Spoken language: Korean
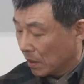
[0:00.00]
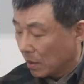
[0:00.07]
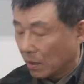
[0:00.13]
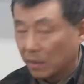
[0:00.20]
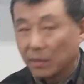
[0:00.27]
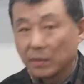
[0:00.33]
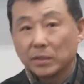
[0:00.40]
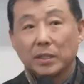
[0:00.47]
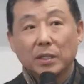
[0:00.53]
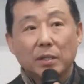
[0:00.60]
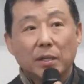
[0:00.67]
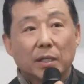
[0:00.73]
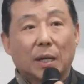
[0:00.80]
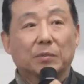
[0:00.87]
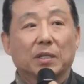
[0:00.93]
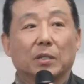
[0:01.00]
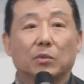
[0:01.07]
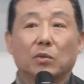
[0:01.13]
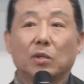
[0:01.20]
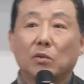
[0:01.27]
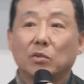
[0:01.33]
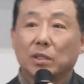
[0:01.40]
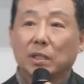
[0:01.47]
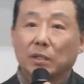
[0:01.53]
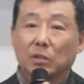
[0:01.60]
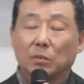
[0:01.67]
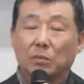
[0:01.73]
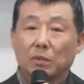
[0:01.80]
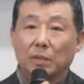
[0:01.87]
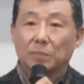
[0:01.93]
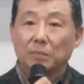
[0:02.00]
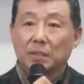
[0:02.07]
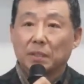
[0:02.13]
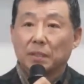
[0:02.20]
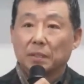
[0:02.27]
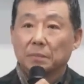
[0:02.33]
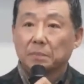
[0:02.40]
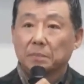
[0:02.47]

그래서 이게 갑자기 또 일로 제가 넘어갑니다.